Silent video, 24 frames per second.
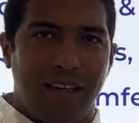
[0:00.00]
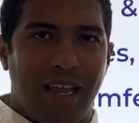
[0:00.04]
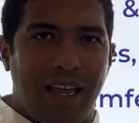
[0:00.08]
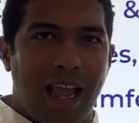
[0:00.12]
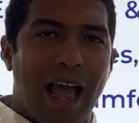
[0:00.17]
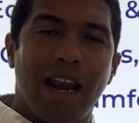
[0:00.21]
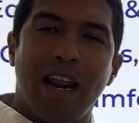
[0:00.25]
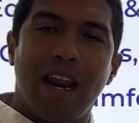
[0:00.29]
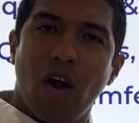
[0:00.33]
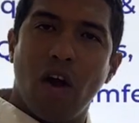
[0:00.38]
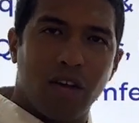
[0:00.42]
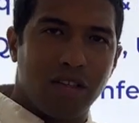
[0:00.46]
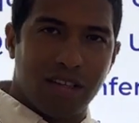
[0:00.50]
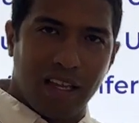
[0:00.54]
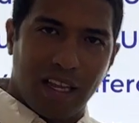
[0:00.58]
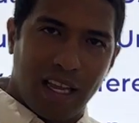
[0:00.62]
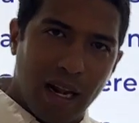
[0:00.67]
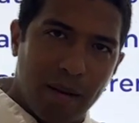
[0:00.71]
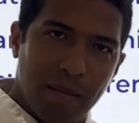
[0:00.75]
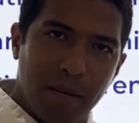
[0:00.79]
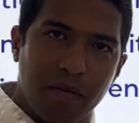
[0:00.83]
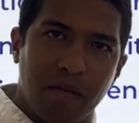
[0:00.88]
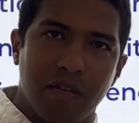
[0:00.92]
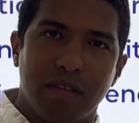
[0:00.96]
يعني ايه اصلا
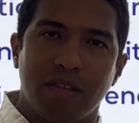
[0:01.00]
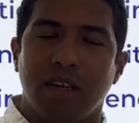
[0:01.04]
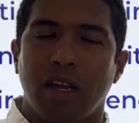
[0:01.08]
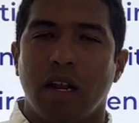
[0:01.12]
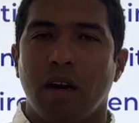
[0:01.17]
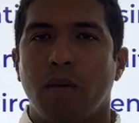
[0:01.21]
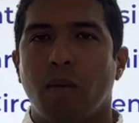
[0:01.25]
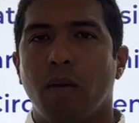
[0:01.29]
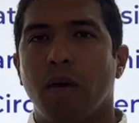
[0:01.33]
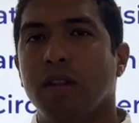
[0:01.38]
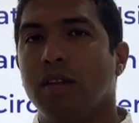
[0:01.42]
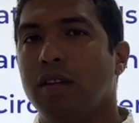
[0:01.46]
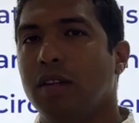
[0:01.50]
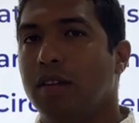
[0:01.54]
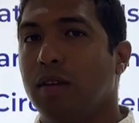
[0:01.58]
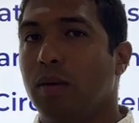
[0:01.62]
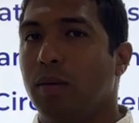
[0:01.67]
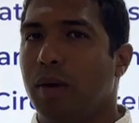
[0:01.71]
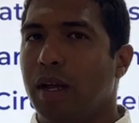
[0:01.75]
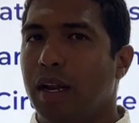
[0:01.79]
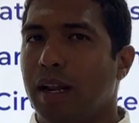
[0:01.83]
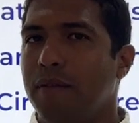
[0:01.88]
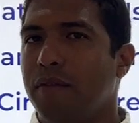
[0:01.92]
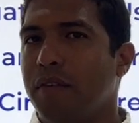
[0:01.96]
كلمه فيزيكال
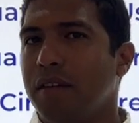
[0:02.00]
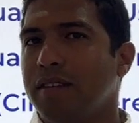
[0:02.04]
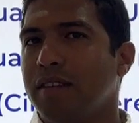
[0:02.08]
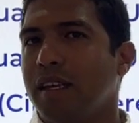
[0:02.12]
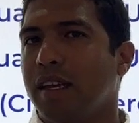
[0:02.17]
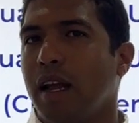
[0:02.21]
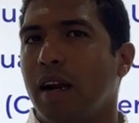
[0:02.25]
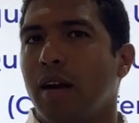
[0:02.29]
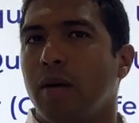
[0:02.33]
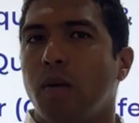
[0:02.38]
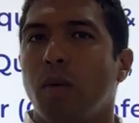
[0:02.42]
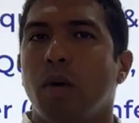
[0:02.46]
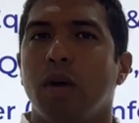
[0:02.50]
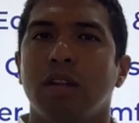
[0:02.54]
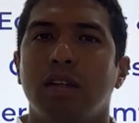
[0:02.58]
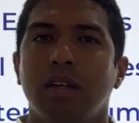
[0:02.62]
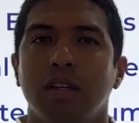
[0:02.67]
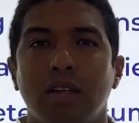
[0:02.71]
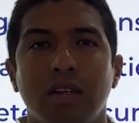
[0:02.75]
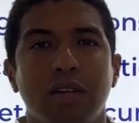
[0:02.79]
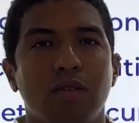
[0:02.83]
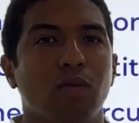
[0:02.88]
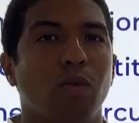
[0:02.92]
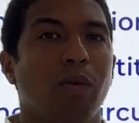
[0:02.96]
كوانتيتي وايه الفيزيكال
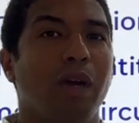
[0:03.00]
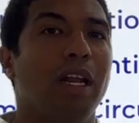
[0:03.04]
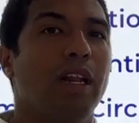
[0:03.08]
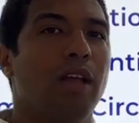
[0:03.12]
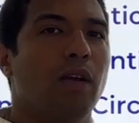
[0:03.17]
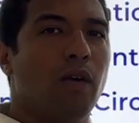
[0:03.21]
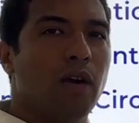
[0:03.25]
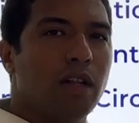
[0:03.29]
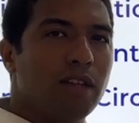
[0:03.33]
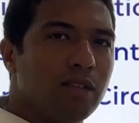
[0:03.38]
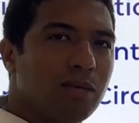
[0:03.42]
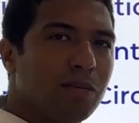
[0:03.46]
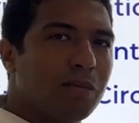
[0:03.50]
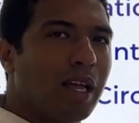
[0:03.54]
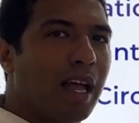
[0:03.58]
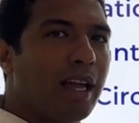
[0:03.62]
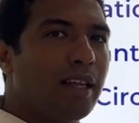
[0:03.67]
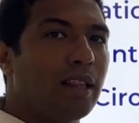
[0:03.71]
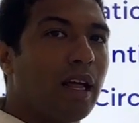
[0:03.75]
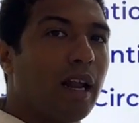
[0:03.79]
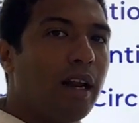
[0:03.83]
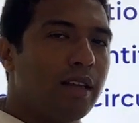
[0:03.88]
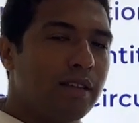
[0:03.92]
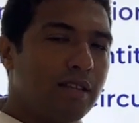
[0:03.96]
كوانتيتيز وايه اليونتس
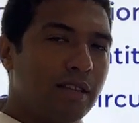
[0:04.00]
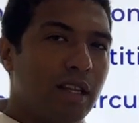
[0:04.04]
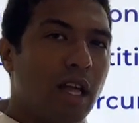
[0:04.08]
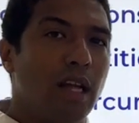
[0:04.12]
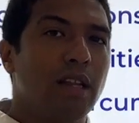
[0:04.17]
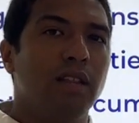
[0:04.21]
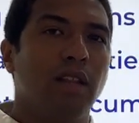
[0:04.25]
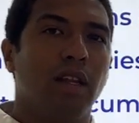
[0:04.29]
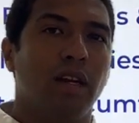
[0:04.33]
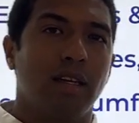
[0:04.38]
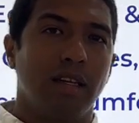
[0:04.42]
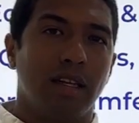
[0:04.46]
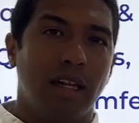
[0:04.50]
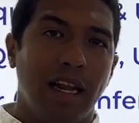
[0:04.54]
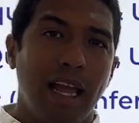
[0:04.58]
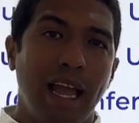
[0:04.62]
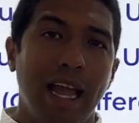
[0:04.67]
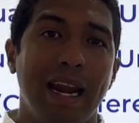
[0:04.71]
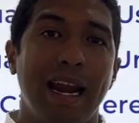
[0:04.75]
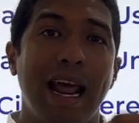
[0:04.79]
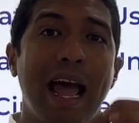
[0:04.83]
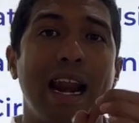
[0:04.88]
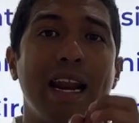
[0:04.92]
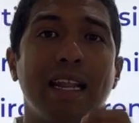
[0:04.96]
بتاعتها الستاندرد اللي
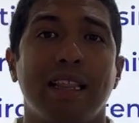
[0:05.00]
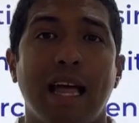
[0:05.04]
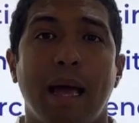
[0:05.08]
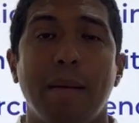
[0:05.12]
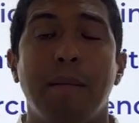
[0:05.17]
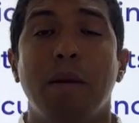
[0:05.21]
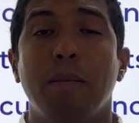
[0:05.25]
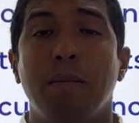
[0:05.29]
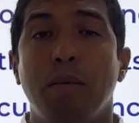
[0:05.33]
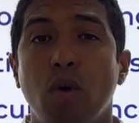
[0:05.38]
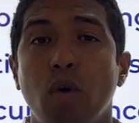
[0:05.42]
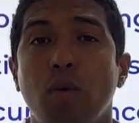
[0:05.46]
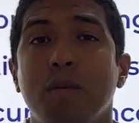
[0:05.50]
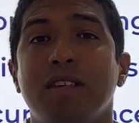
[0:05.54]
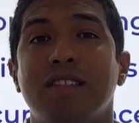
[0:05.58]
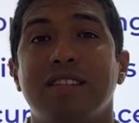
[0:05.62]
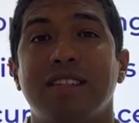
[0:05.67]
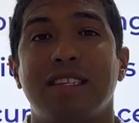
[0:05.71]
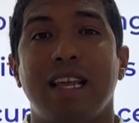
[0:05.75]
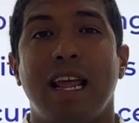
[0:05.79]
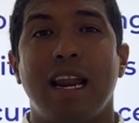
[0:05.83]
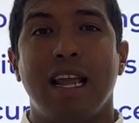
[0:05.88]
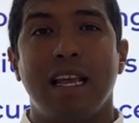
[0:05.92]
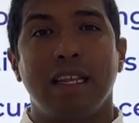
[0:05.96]
احنا هنتعامل بيهم
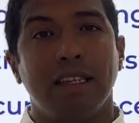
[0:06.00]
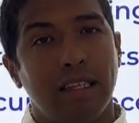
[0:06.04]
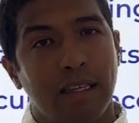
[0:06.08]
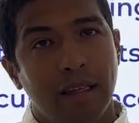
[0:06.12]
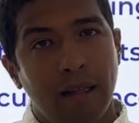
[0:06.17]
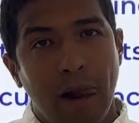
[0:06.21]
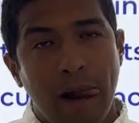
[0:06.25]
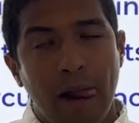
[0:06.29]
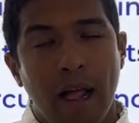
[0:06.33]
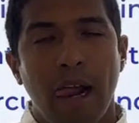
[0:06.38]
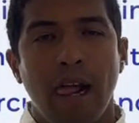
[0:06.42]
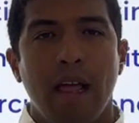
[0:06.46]
السنه دي